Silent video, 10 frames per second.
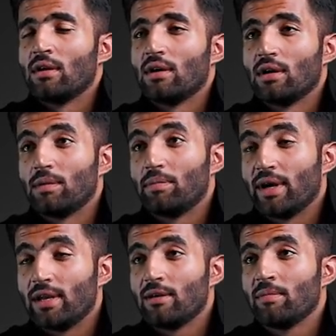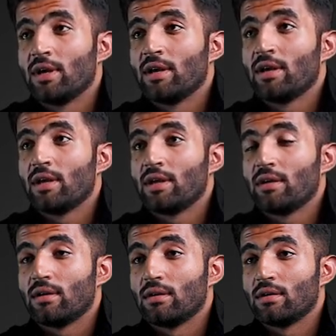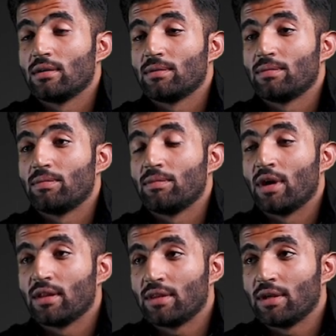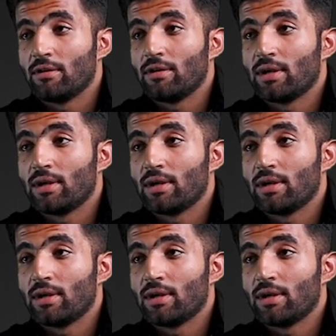पहले मैं नाते